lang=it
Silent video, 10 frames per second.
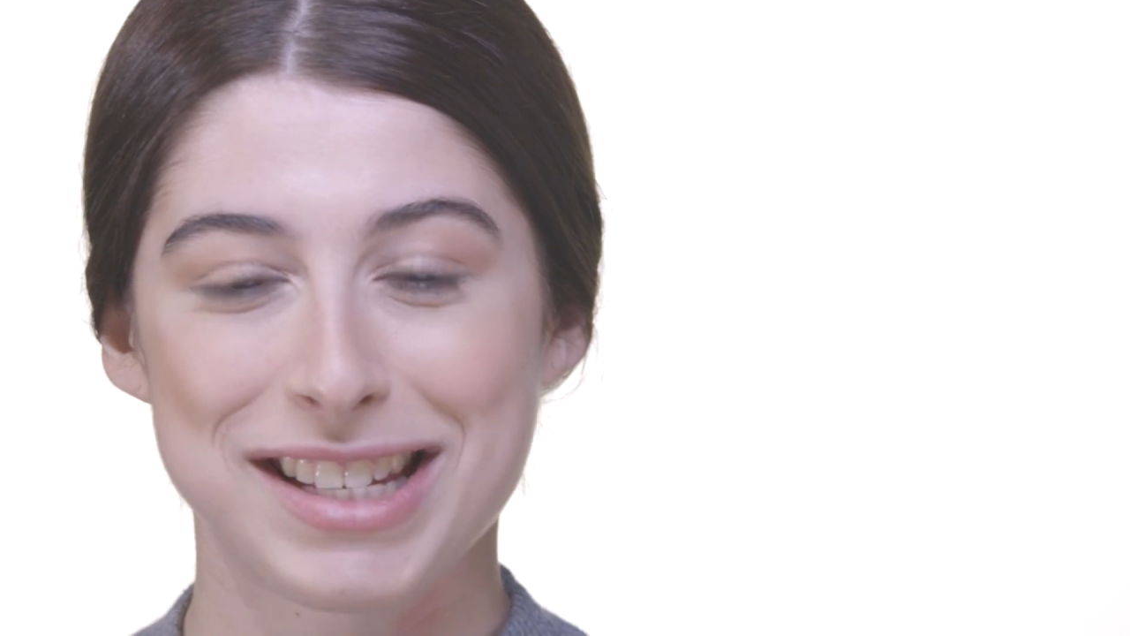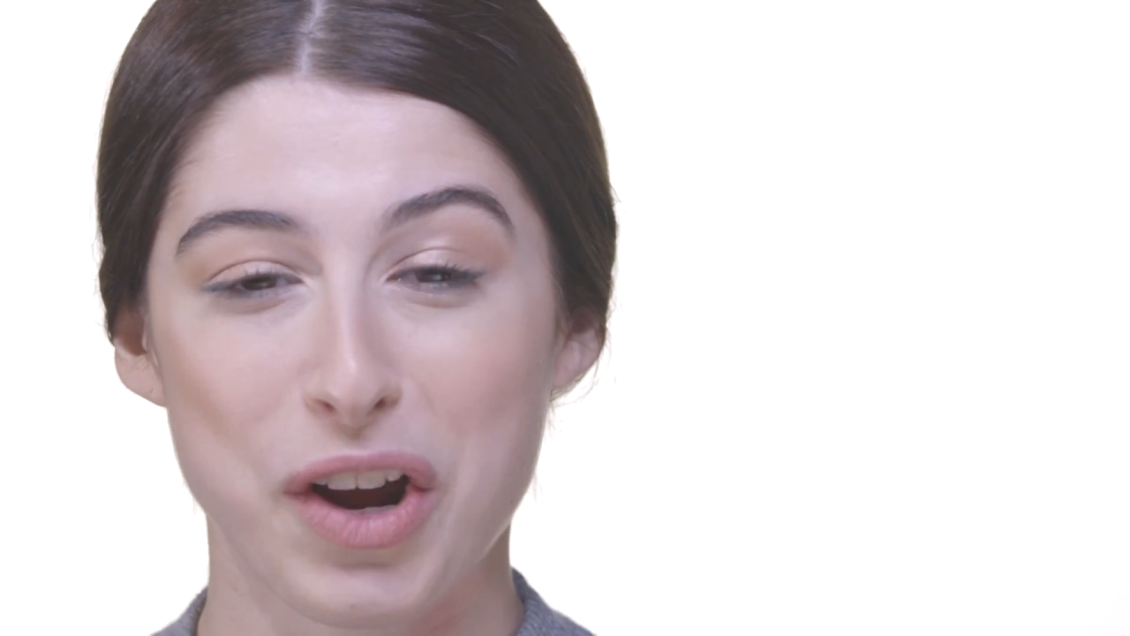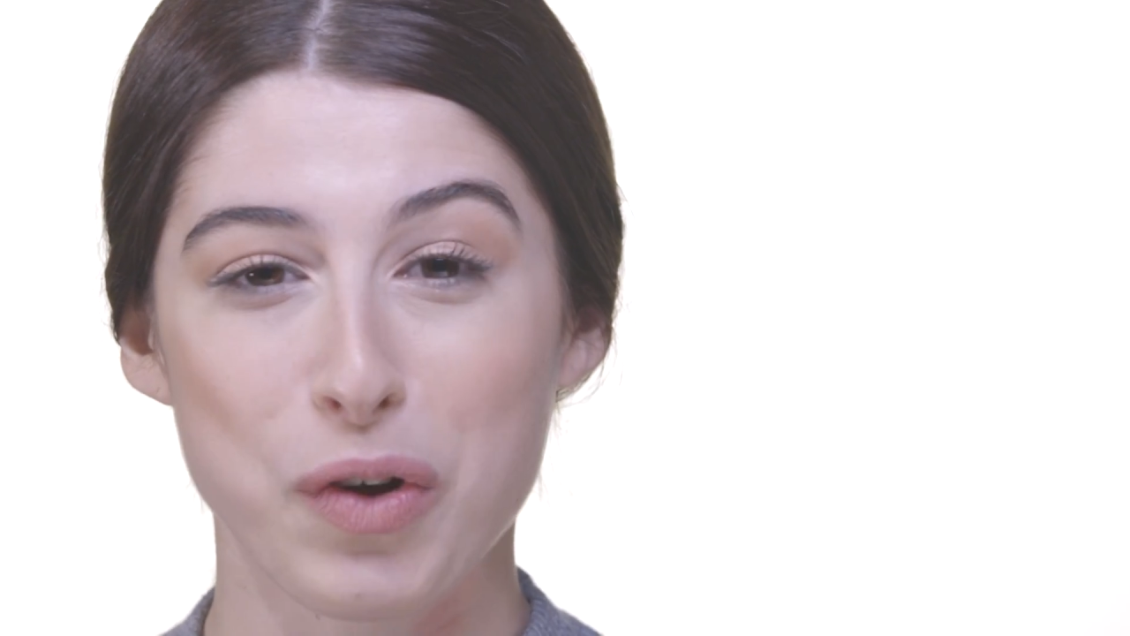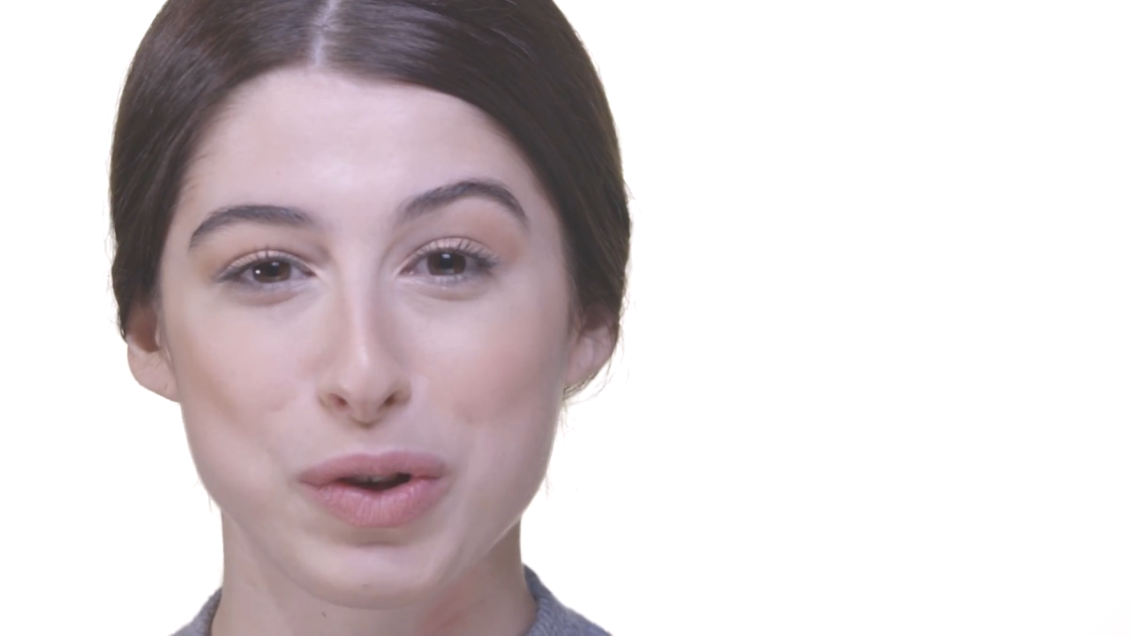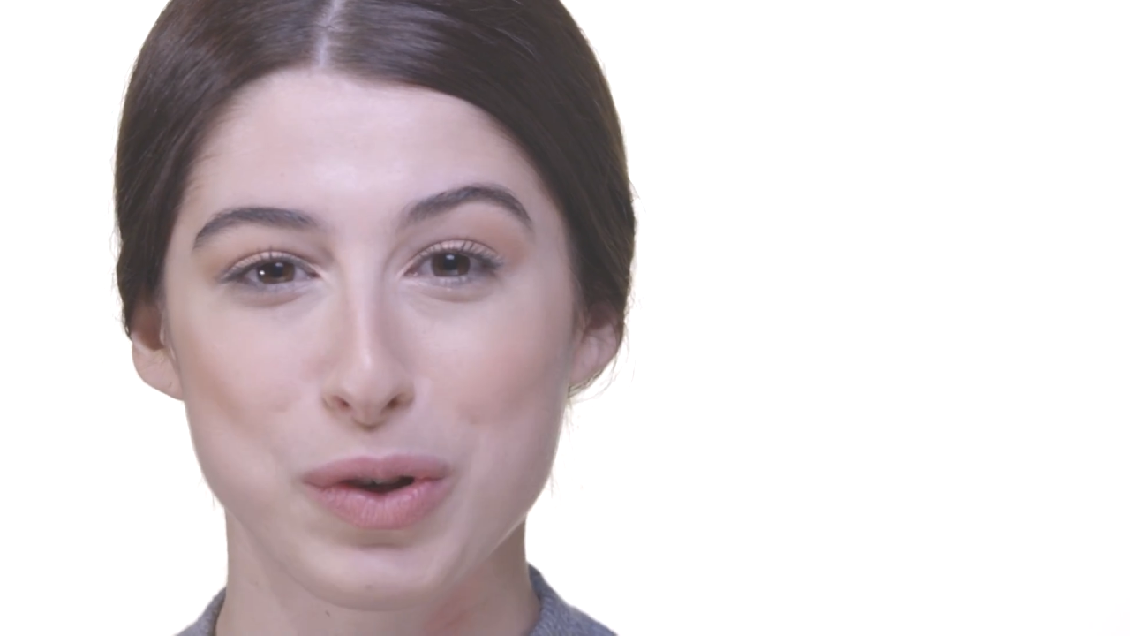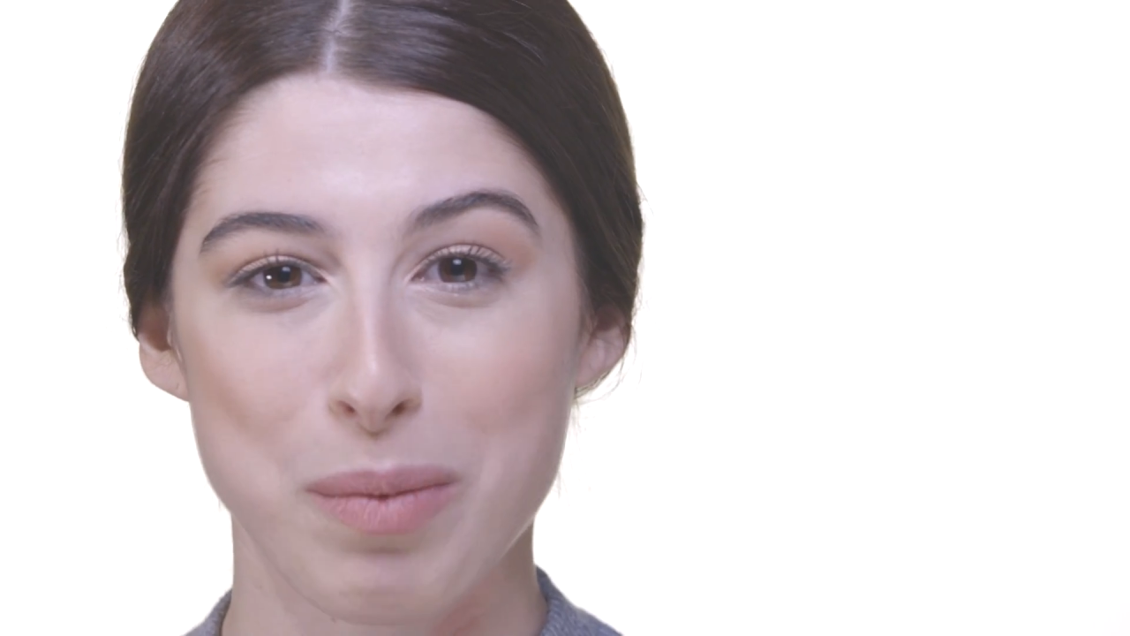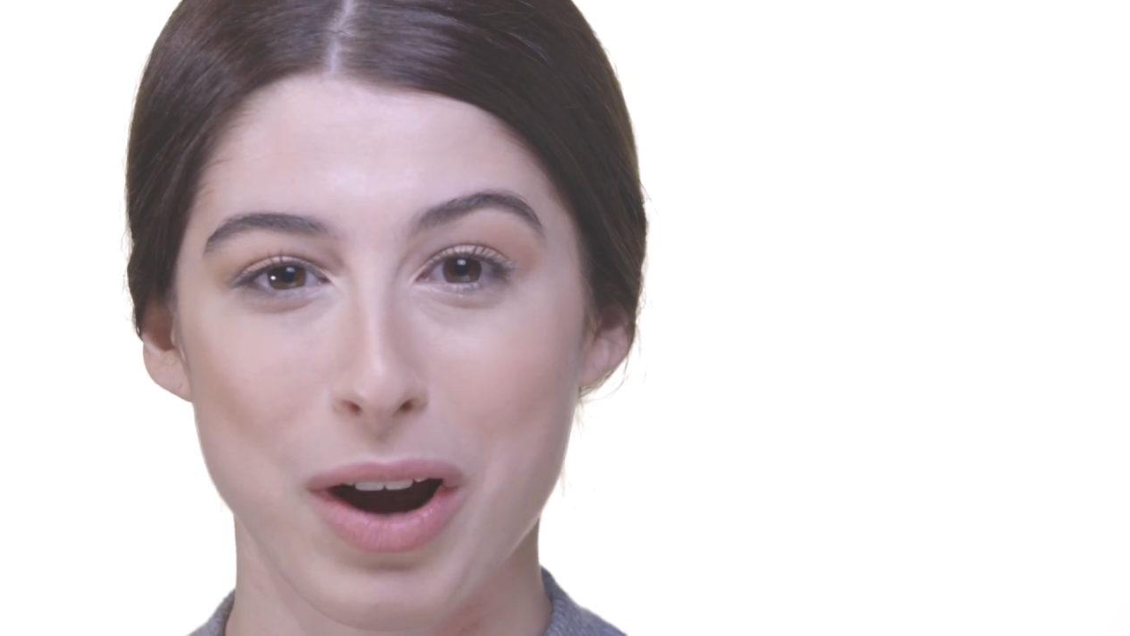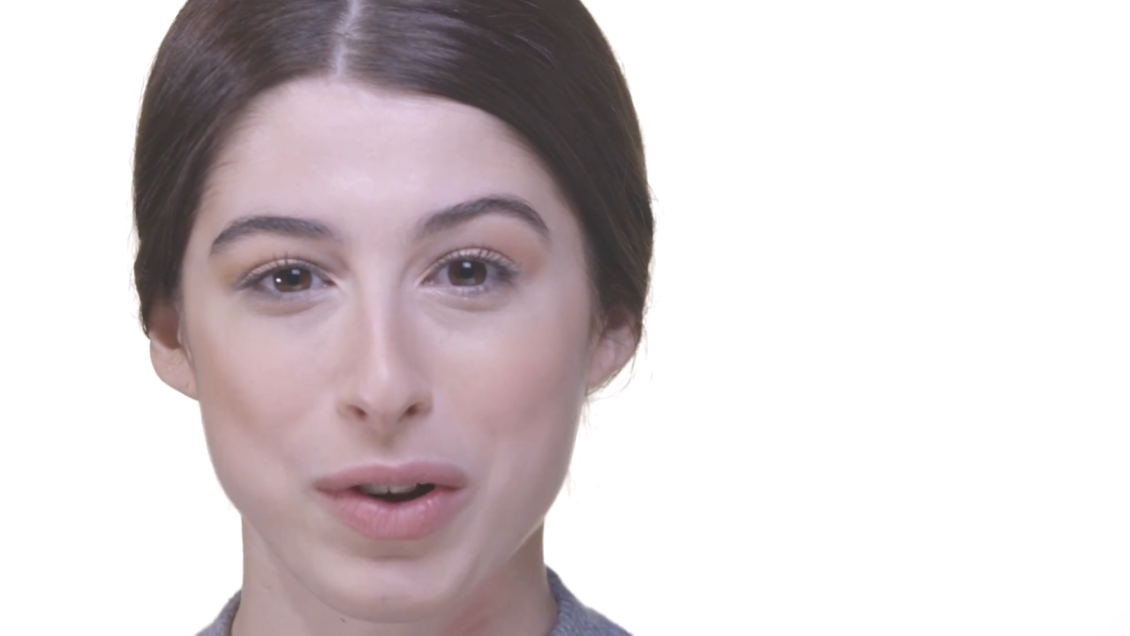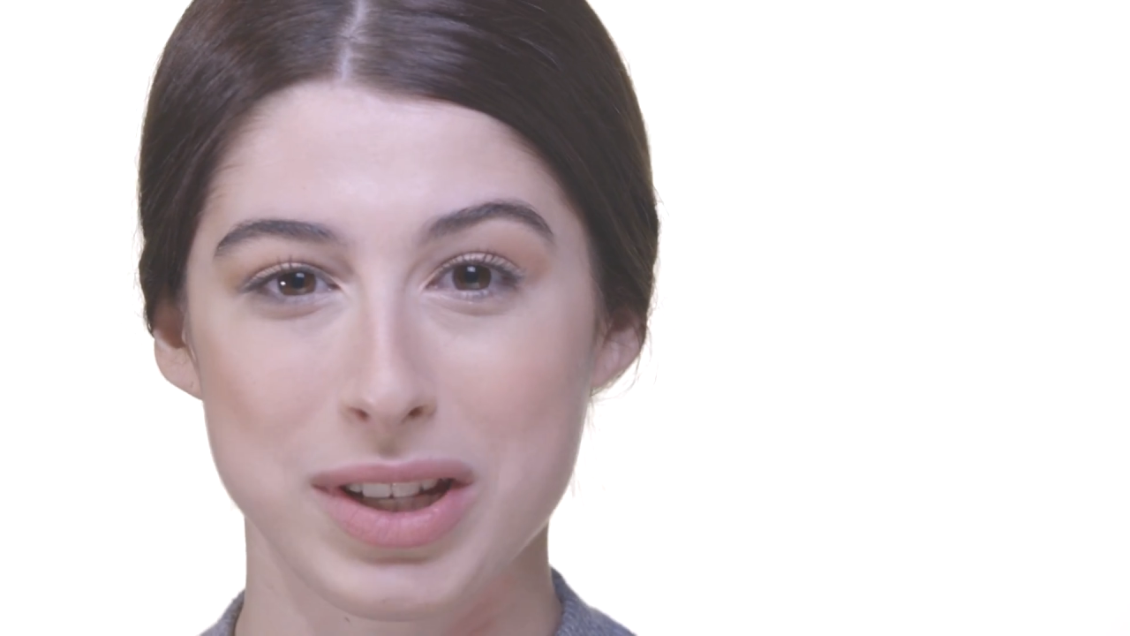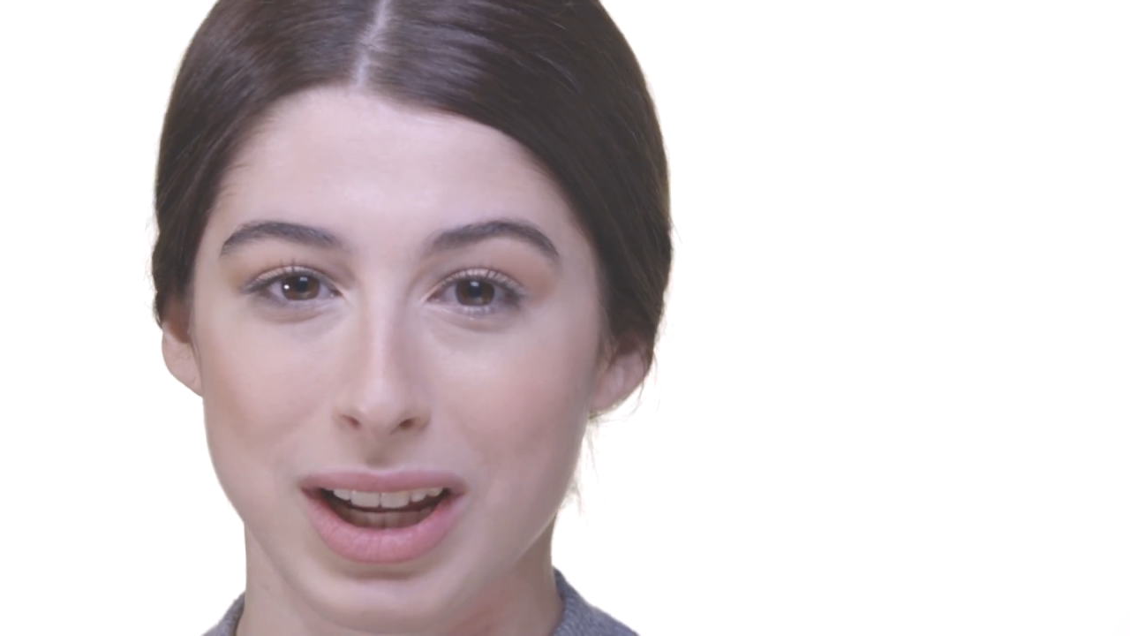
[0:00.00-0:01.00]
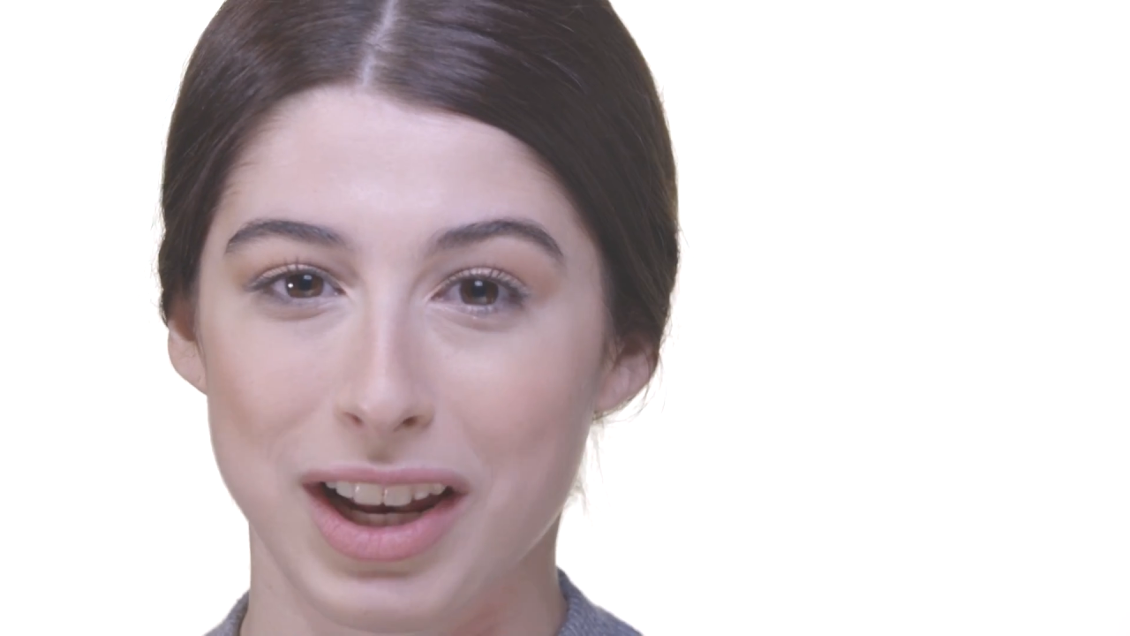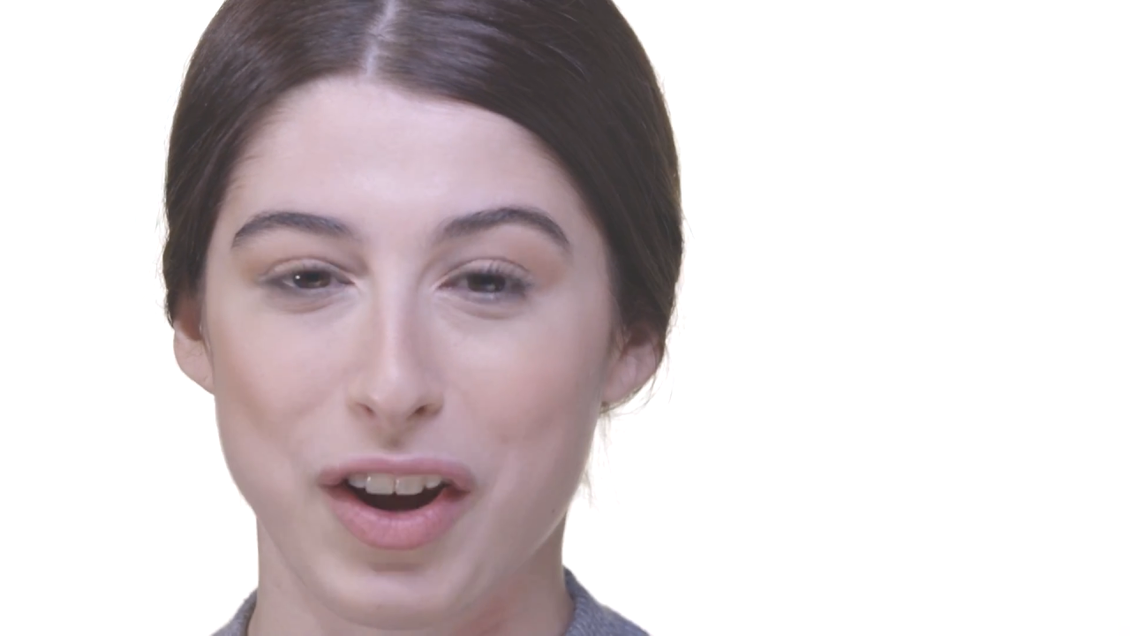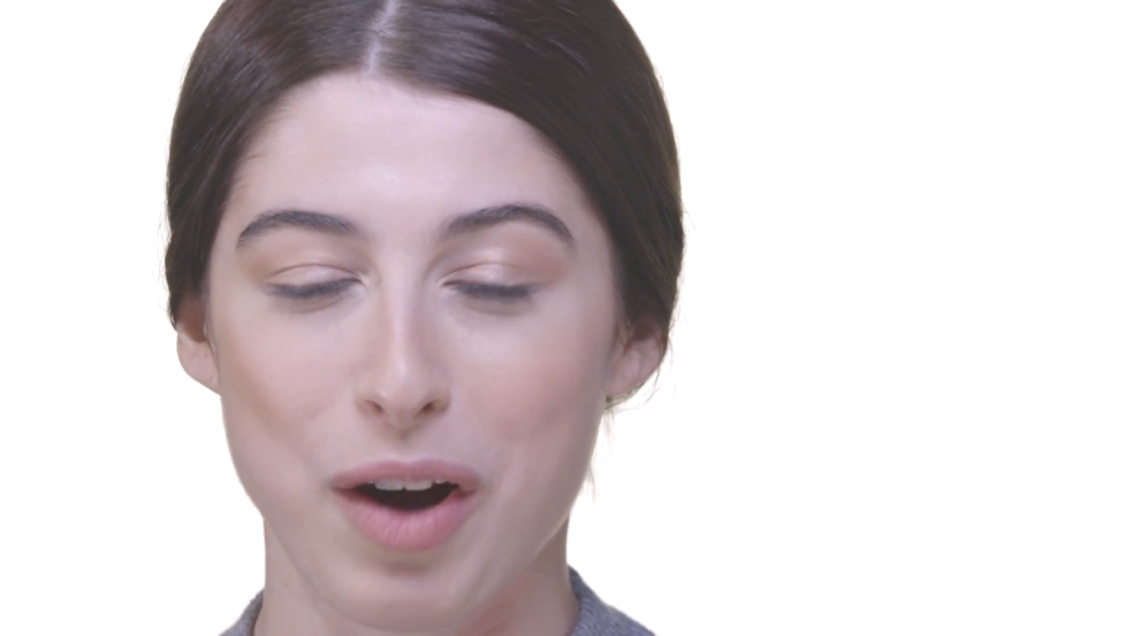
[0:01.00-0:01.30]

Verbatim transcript: si consuma così il